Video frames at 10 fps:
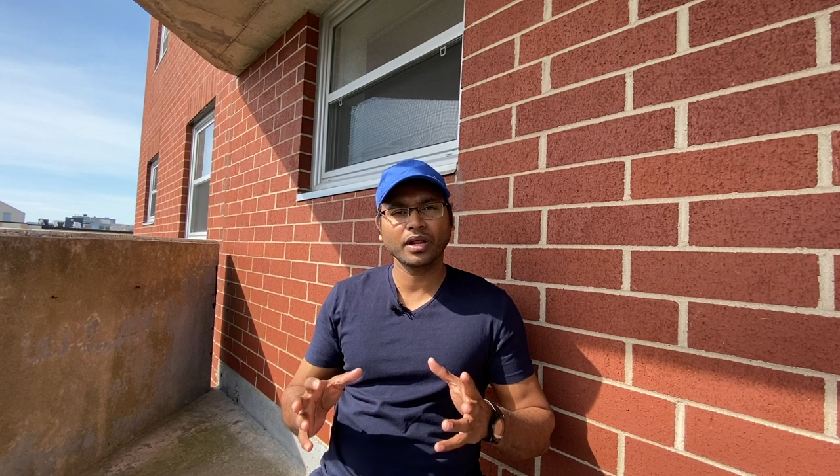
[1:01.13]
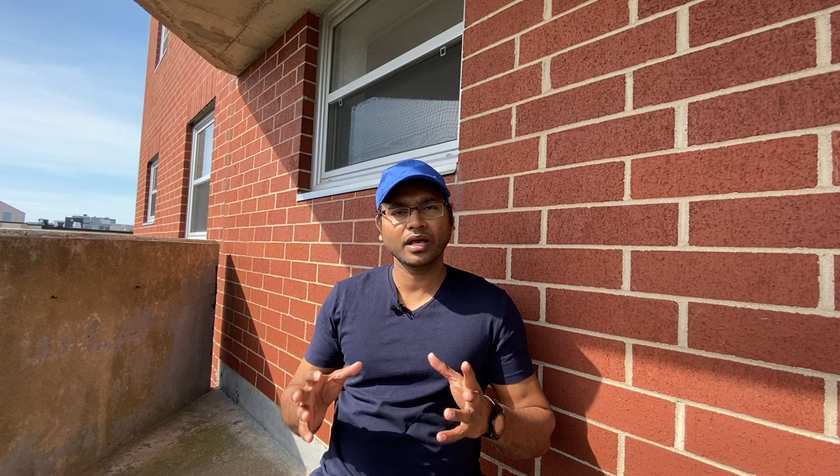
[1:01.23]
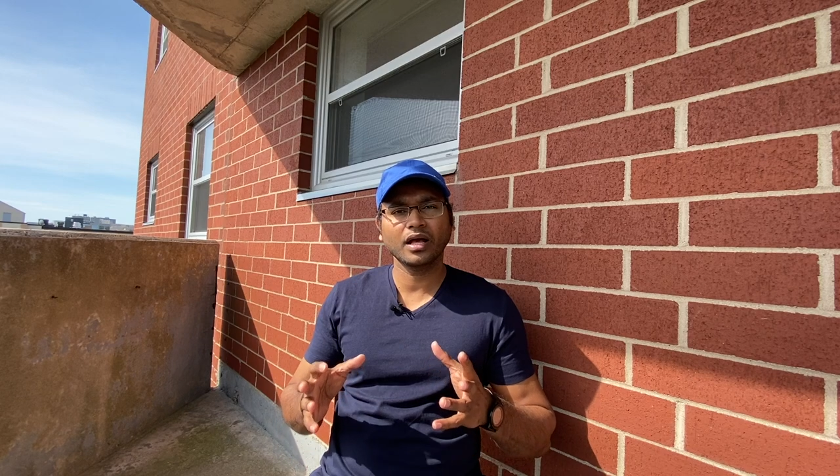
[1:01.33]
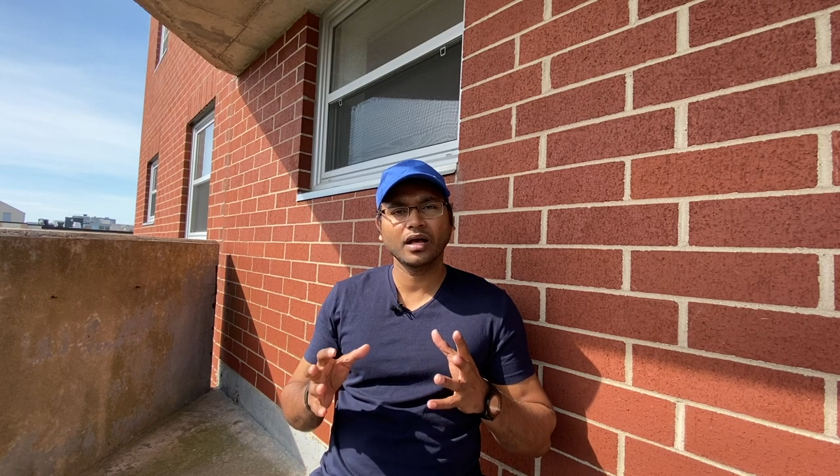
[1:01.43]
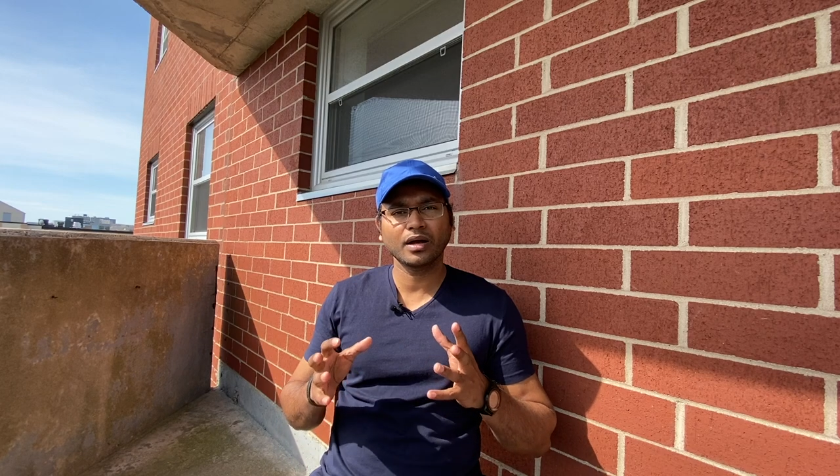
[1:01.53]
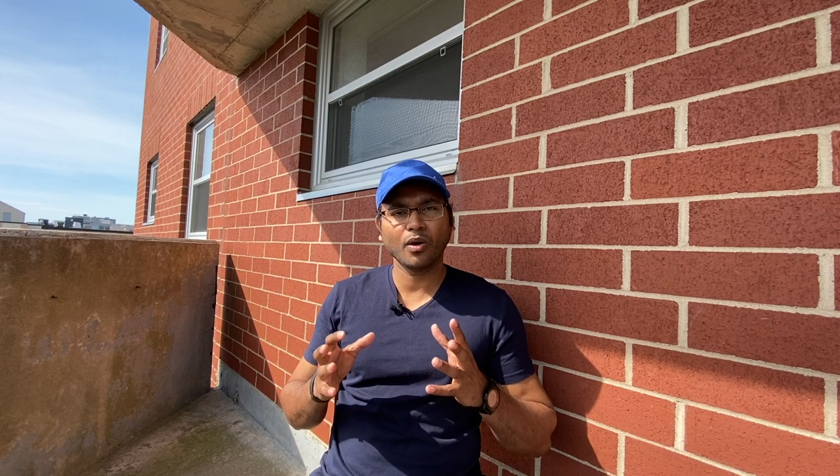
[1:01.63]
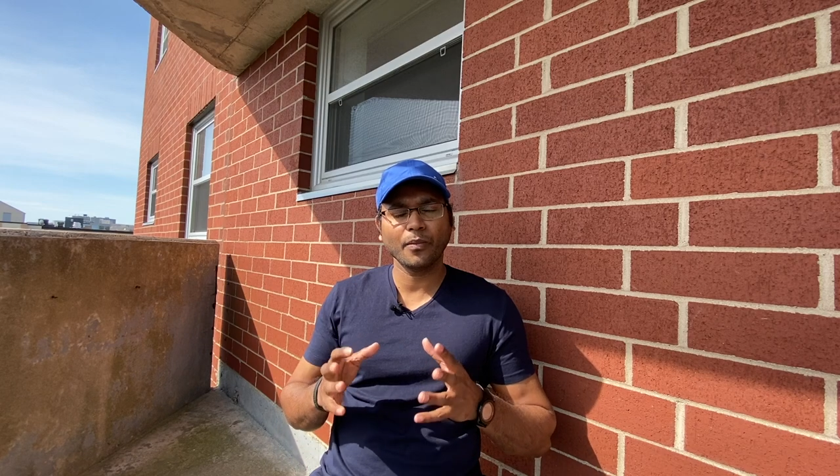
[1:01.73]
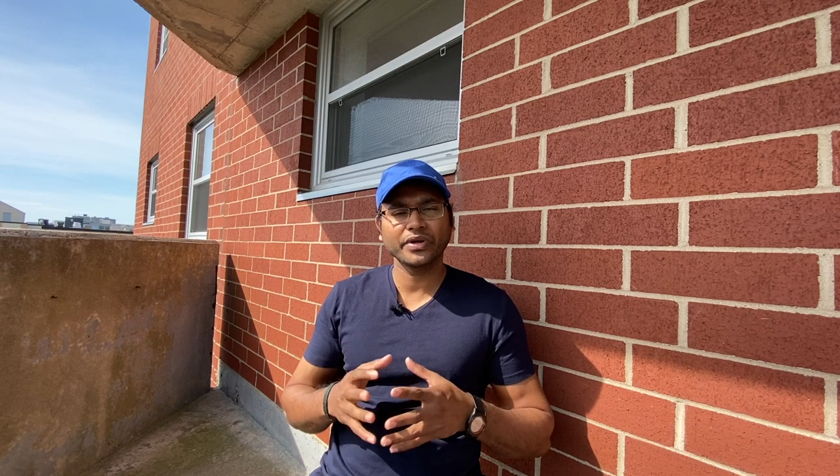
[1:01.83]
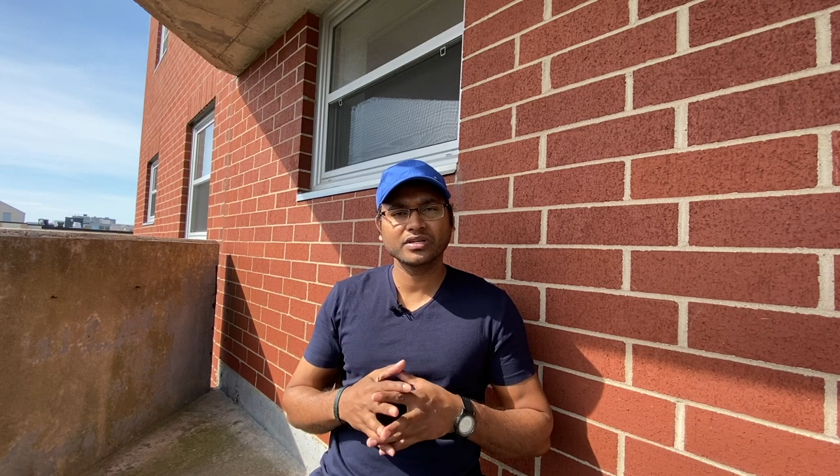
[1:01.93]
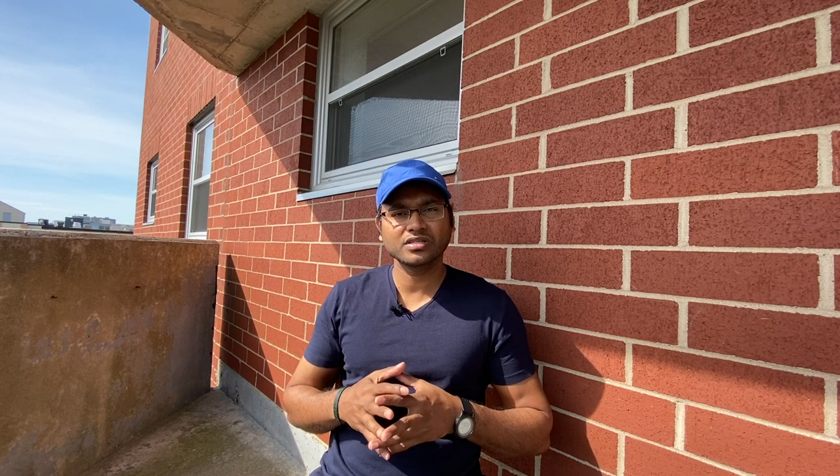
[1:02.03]
অনেক
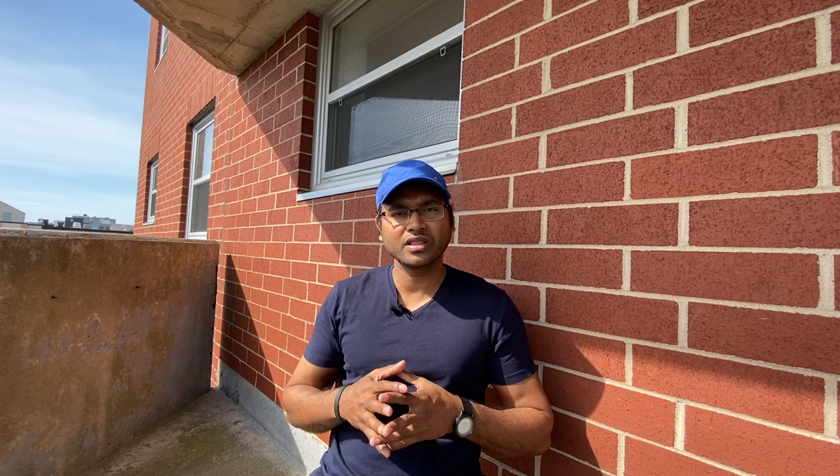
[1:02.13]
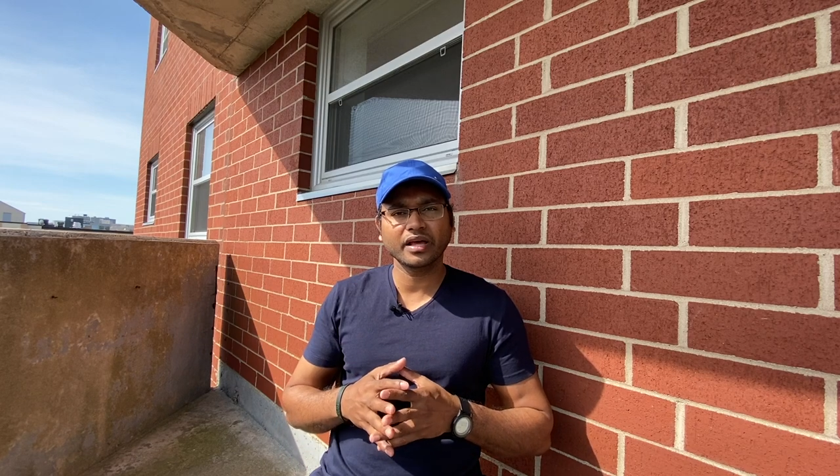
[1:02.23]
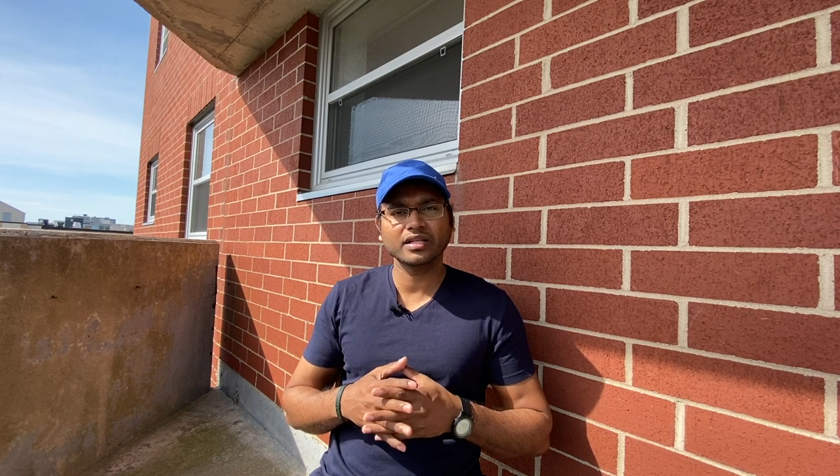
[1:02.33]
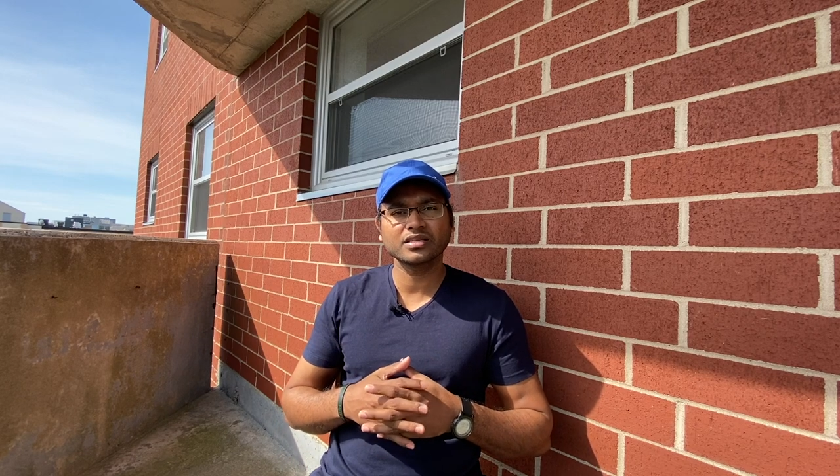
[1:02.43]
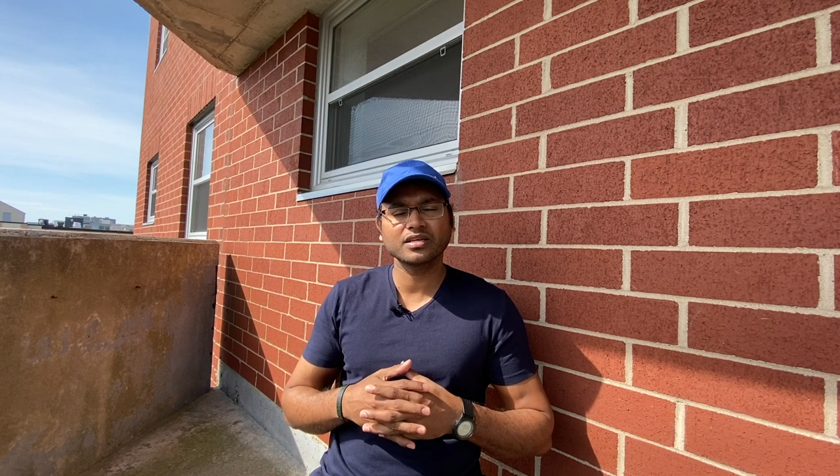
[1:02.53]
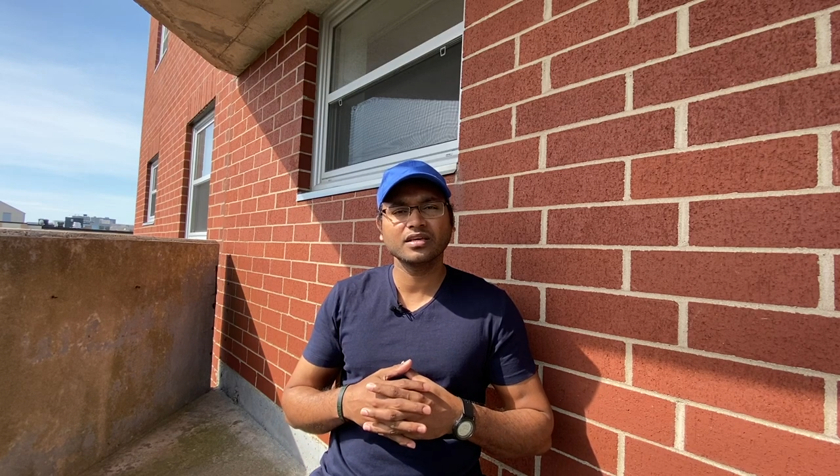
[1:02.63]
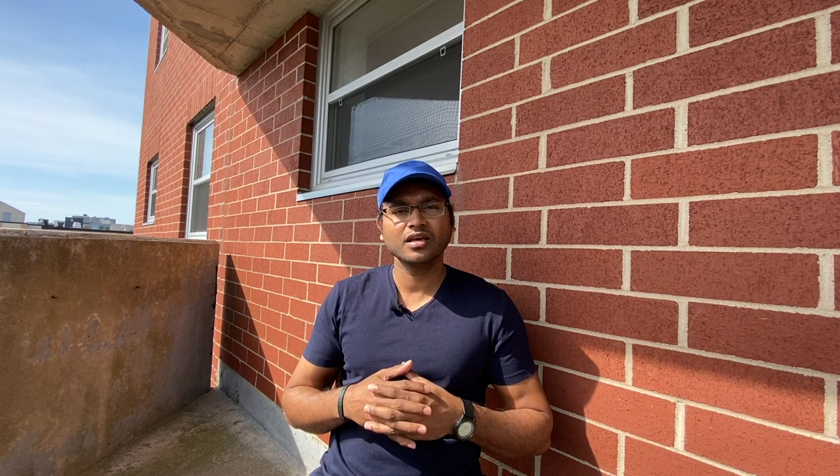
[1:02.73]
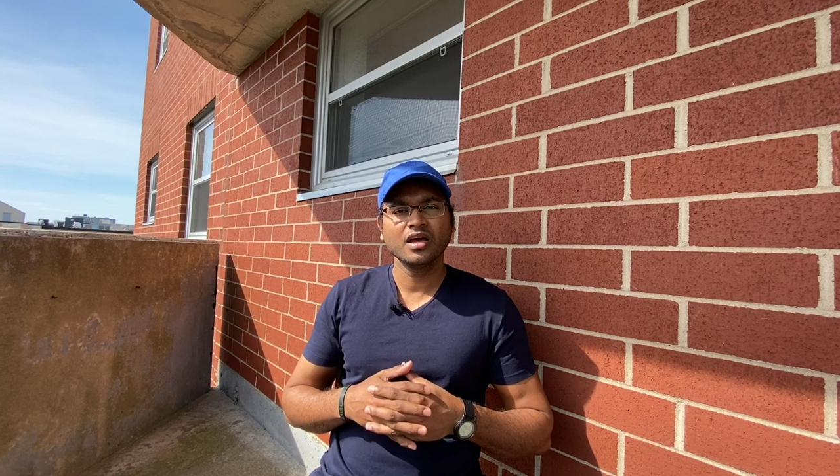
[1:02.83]
কমেন্টস দেখেছি